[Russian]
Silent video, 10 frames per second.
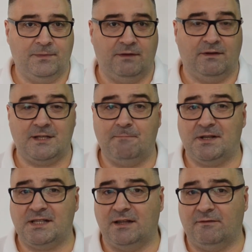
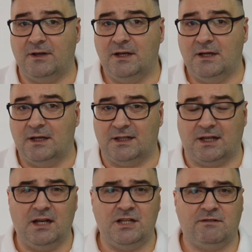20% это
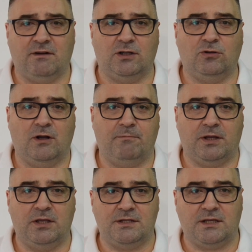количество, которое
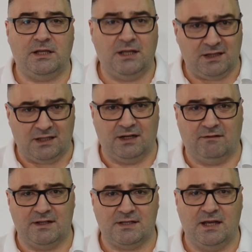практически не
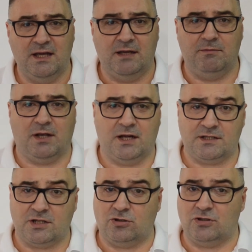отыгрывается. И мне
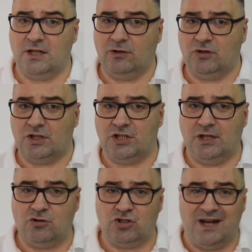кажется, что следует
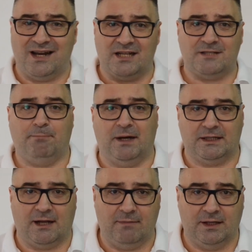ожидать уже
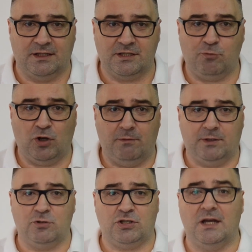распад команды ЦПК,
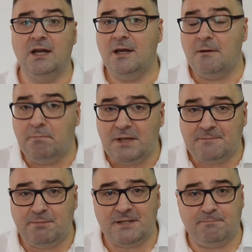потому что
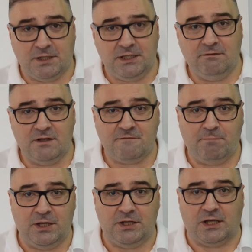бесперспективность в
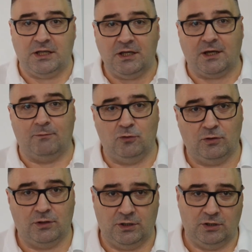политике
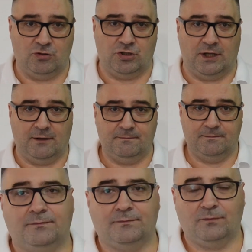никому не нужна.
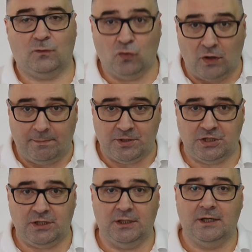Ну, а
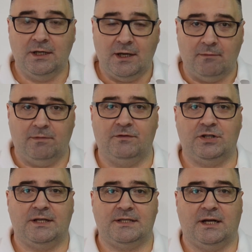почти
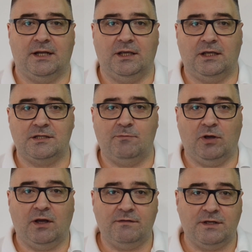бывшие соратники
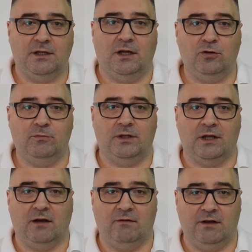ЦПК всегда любят
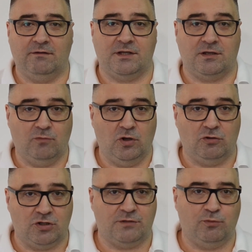договариваться, тем более
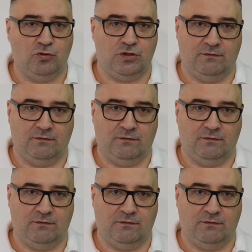уже с будущей